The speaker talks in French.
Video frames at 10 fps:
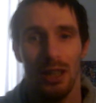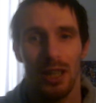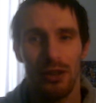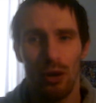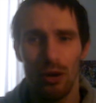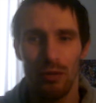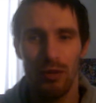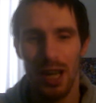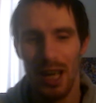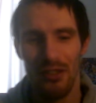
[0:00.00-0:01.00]
Donc
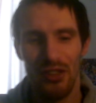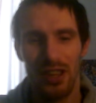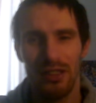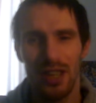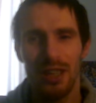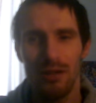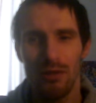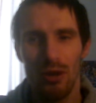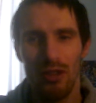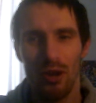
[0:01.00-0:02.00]
voilà, c'était
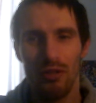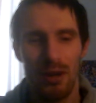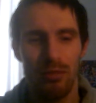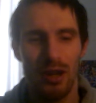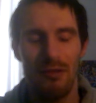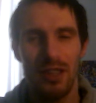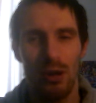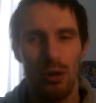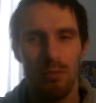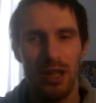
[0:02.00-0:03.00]
Yugo05 pour la
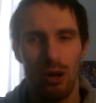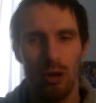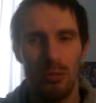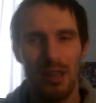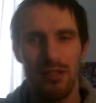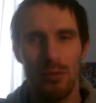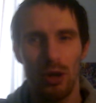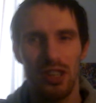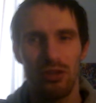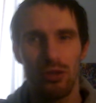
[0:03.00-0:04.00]
vidéo bilan
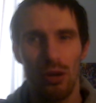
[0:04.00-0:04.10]
remerciement des